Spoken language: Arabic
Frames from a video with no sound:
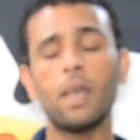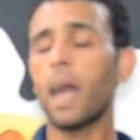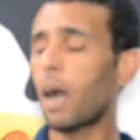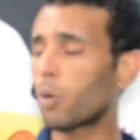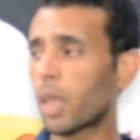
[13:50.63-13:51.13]

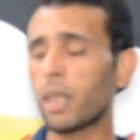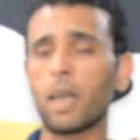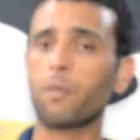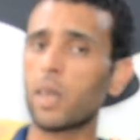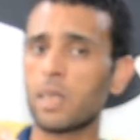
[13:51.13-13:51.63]
حاولنا
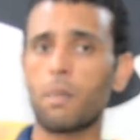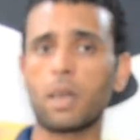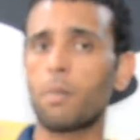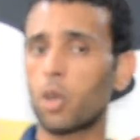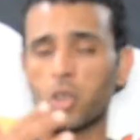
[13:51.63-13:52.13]
نعرف كذا
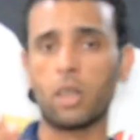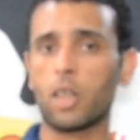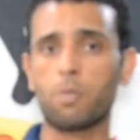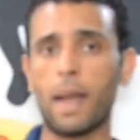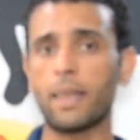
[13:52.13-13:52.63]
مره ما
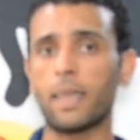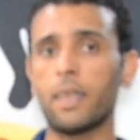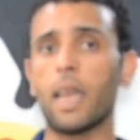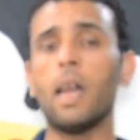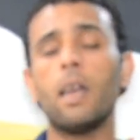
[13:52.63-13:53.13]
وصلناش مع
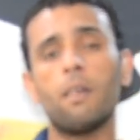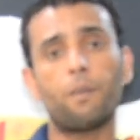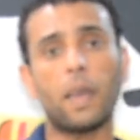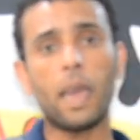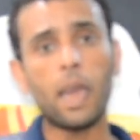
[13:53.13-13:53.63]
النتيجه
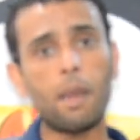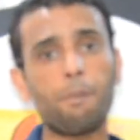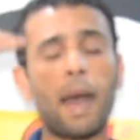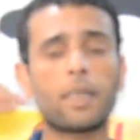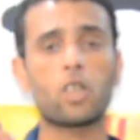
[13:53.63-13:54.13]
فين
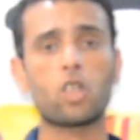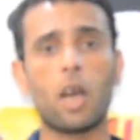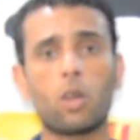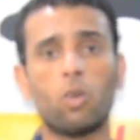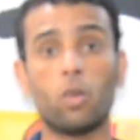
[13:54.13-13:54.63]
بعد
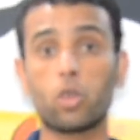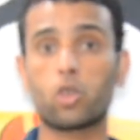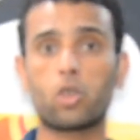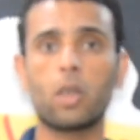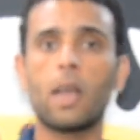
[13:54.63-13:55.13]
الشهر
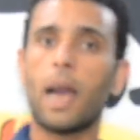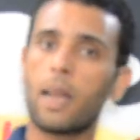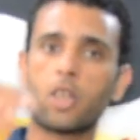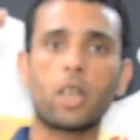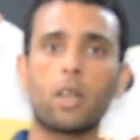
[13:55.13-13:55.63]
ونص
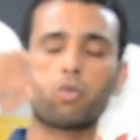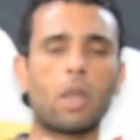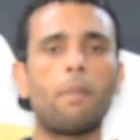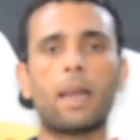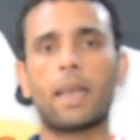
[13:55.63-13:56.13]
علشان
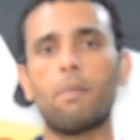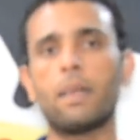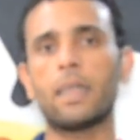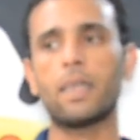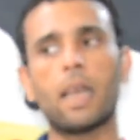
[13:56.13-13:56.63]
نوصل مع الكلب
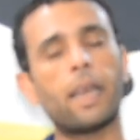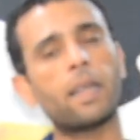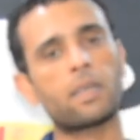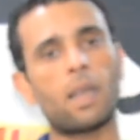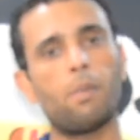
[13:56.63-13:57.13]
النتيجه
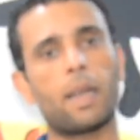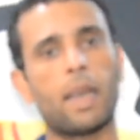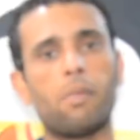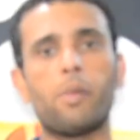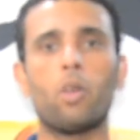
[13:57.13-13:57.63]
لقينا صاحب
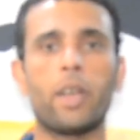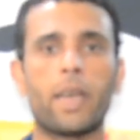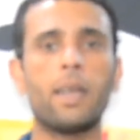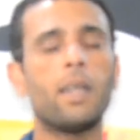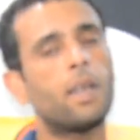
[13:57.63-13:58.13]
الكلب بيقول
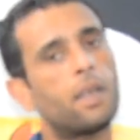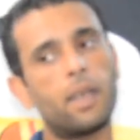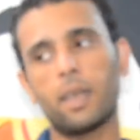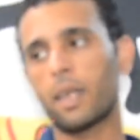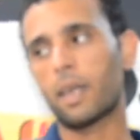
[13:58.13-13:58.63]
لنا
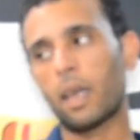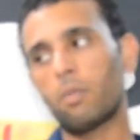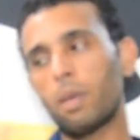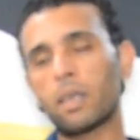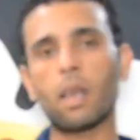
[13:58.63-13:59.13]
ان
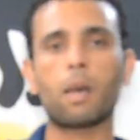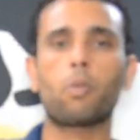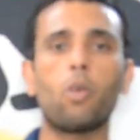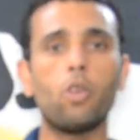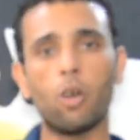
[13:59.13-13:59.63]
كان بينضرب
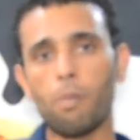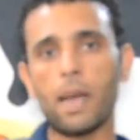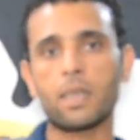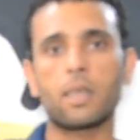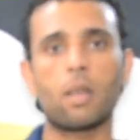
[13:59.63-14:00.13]
كل يوم
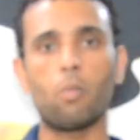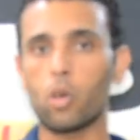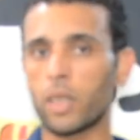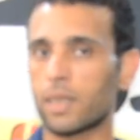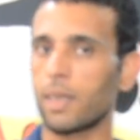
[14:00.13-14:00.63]
بعصايه
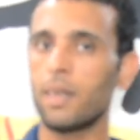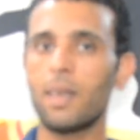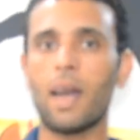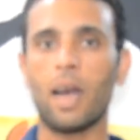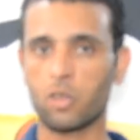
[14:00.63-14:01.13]
المكنسه
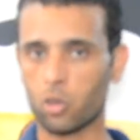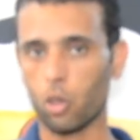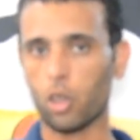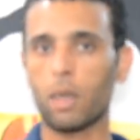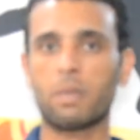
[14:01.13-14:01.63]
على
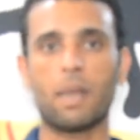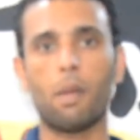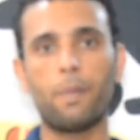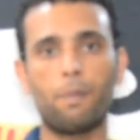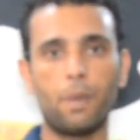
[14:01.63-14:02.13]
السطح
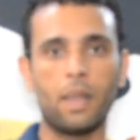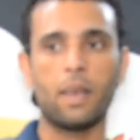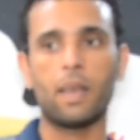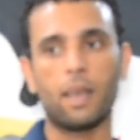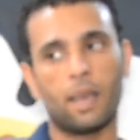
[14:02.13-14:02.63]
بسبب ان